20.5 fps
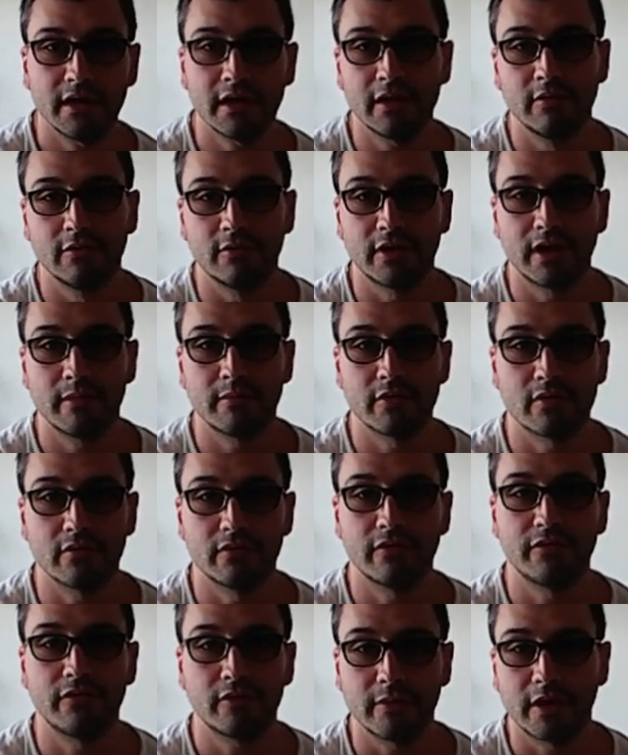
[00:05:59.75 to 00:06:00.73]
e allora
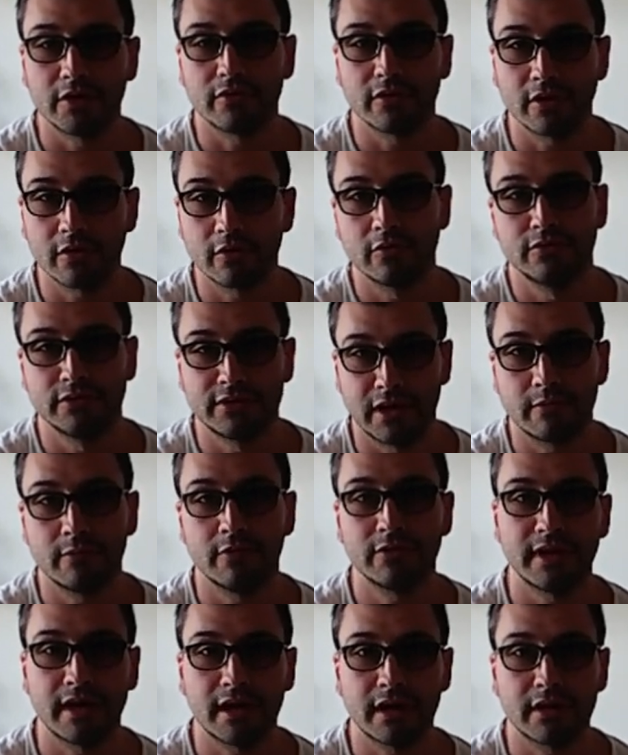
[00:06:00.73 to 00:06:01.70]
mi sono informato anche con il
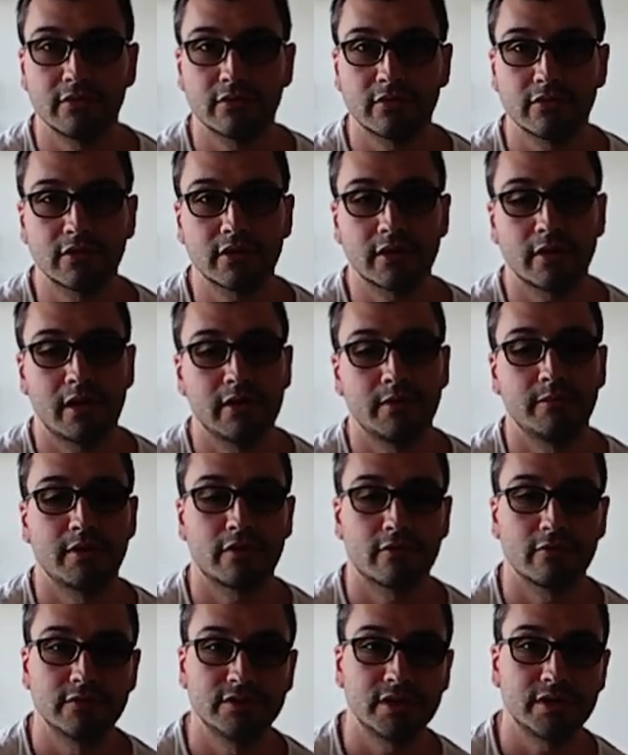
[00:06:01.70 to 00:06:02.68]
termotecnico che
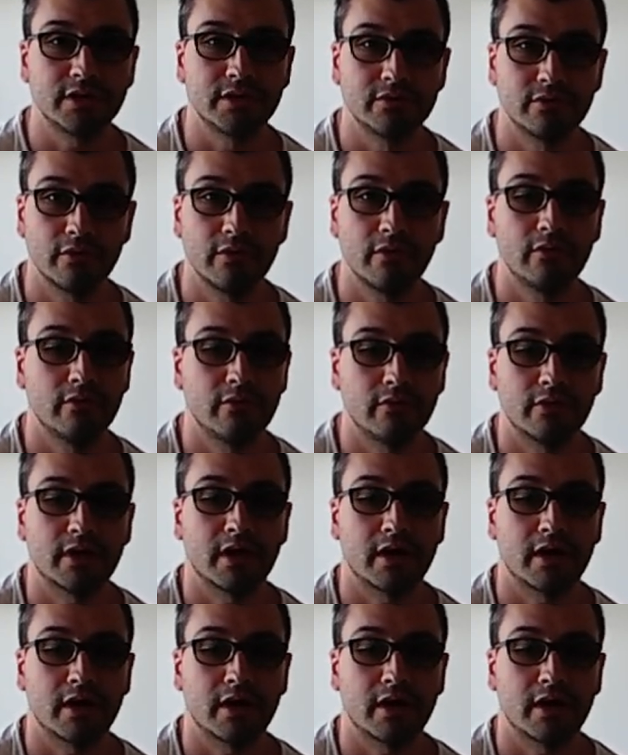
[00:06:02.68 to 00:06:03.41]
mi ha suggerito